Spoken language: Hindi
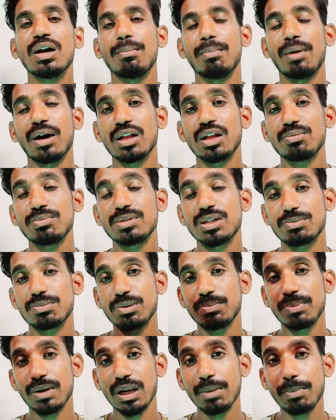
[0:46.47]
भारत में सबसे
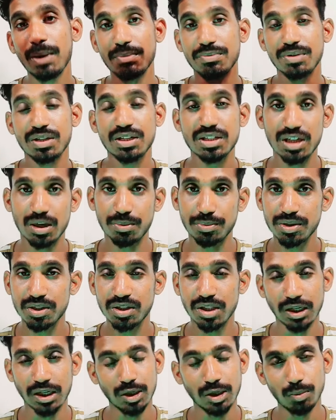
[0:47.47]
पहले 5G की सर्विस
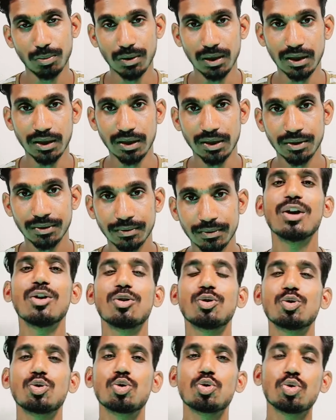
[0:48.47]
देखने को मिलेगी तो
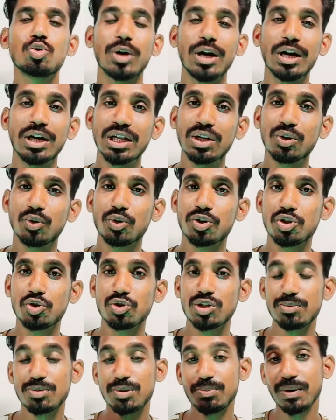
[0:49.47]
दोस्तों एयरटेल और जियो
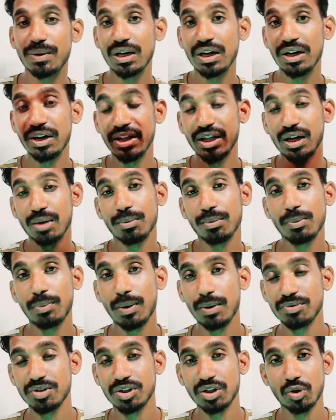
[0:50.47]
सबसे पहले इंडिया में
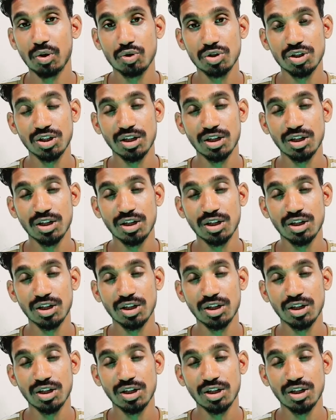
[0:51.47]
5G की लॉन्चिंग